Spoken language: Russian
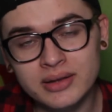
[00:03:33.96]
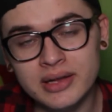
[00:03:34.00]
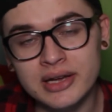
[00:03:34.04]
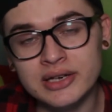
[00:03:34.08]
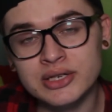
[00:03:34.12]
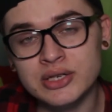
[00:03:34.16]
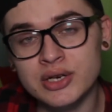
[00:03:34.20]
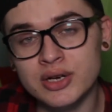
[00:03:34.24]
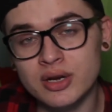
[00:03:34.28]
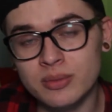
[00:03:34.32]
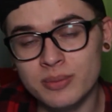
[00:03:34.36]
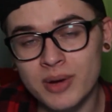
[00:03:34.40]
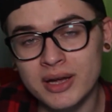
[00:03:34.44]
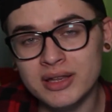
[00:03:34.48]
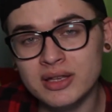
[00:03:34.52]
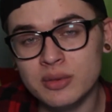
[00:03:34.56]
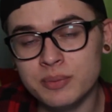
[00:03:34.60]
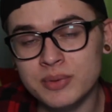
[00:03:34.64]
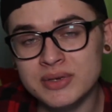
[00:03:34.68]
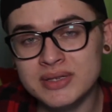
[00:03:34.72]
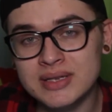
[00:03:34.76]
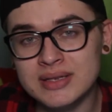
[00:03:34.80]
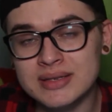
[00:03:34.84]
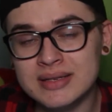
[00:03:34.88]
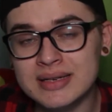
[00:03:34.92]
наши ребята
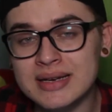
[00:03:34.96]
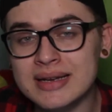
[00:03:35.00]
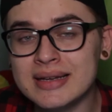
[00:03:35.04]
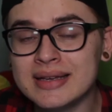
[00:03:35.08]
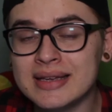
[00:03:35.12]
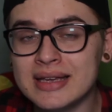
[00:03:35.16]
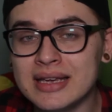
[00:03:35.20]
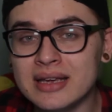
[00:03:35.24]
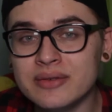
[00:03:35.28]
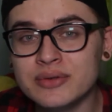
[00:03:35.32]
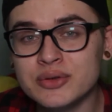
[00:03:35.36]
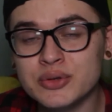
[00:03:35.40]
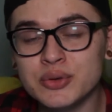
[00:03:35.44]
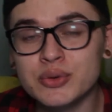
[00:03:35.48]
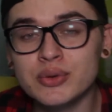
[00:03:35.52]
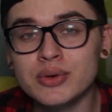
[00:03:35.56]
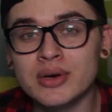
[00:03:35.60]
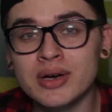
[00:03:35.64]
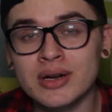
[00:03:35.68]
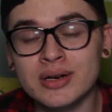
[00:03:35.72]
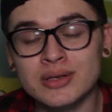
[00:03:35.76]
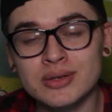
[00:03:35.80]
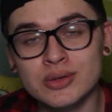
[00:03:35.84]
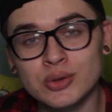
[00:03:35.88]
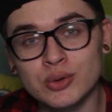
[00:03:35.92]
посетили Киевскую
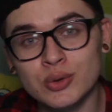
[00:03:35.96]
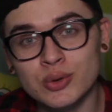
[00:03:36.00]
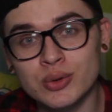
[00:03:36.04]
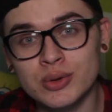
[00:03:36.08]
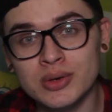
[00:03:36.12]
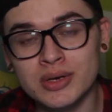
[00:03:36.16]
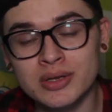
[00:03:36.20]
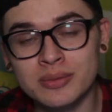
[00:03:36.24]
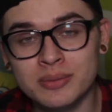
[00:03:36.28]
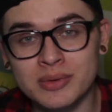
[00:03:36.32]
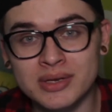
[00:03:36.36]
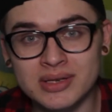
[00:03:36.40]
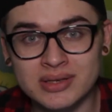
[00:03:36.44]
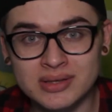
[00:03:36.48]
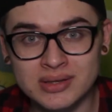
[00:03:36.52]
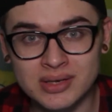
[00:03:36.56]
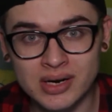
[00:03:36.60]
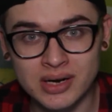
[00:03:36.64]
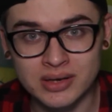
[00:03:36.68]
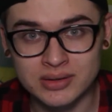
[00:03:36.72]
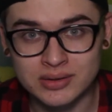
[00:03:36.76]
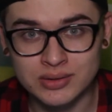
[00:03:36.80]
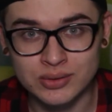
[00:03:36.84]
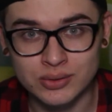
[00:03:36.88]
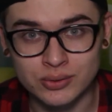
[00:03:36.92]
городскую
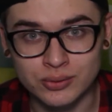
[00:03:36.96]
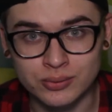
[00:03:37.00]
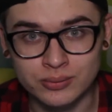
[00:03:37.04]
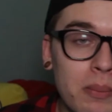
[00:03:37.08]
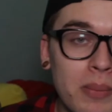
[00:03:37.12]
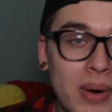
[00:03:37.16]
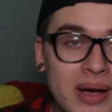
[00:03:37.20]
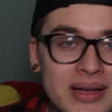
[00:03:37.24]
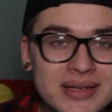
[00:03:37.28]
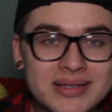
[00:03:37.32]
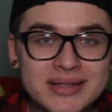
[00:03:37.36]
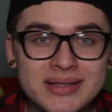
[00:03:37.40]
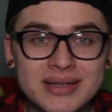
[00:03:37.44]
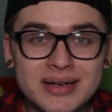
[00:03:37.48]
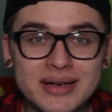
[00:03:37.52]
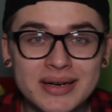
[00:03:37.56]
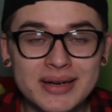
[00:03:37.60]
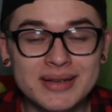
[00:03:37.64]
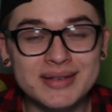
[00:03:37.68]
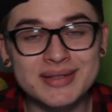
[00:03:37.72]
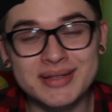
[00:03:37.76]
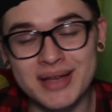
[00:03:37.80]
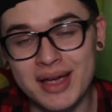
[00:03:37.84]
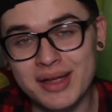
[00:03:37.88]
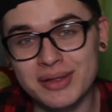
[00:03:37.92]
администрацию. Пастор
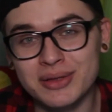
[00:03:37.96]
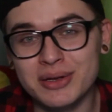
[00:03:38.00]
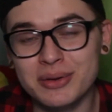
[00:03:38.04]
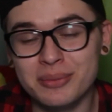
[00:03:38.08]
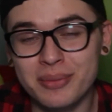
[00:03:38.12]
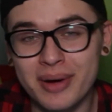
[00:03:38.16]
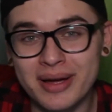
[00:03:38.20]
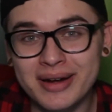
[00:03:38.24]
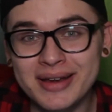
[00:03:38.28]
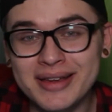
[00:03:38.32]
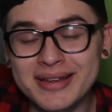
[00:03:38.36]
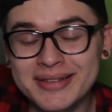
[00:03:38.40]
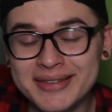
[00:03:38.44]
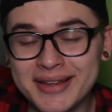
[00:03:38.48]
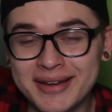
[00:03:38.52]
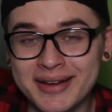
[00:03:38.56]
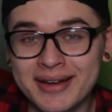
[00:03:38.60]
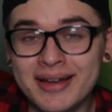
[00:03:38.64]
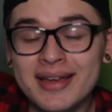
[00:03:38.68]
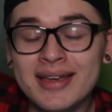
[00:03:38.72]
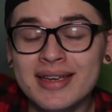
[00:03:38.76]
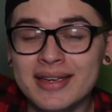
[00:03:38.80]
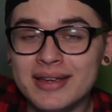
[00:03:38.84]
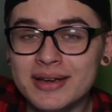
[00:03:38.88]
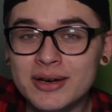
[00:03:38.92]
Александр Марина
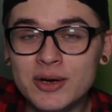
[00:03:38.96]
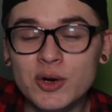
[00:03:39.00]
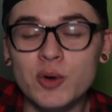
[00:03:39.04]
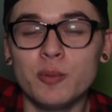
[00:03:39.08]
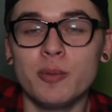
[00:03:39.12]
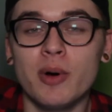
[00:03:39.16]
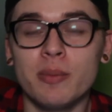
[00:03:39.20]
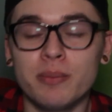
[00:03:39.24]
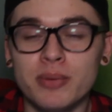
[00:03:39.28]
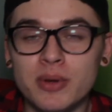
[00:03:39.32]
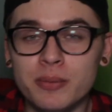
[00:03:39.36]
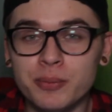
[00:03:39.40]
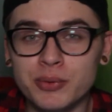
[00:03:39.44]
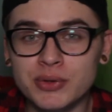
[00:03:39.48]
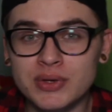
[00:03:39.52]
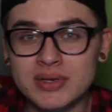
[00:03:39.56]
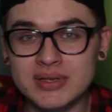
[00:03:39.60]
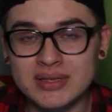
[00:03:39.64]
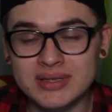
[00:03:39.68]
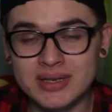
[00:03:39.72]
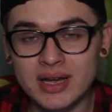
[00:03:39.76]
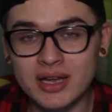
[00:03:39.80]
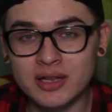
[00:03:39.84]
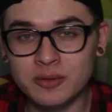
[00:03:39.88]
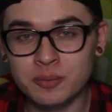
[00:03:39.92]
и группа People
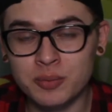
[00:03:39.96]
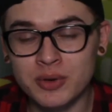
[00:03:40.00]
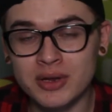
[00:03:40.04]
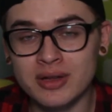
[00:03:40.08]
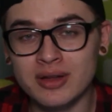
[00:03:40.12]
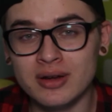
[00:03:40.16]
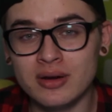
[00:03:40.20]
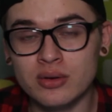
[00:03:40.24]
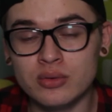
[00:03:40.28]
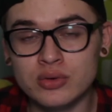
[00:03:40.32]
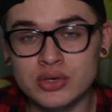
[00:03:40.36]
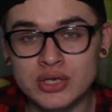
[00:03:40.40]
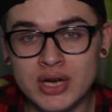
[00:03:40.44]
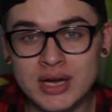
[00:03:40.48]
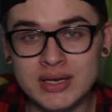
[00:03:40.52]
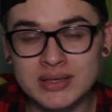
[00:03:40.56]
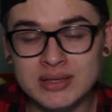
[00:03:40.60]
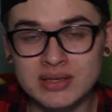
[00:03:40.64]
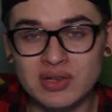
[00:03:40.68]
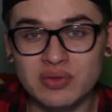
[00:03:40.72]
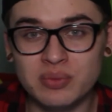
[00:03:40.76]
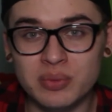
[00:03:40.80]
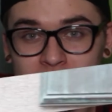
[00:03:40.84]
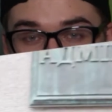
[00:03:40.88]
Inside приняли участие в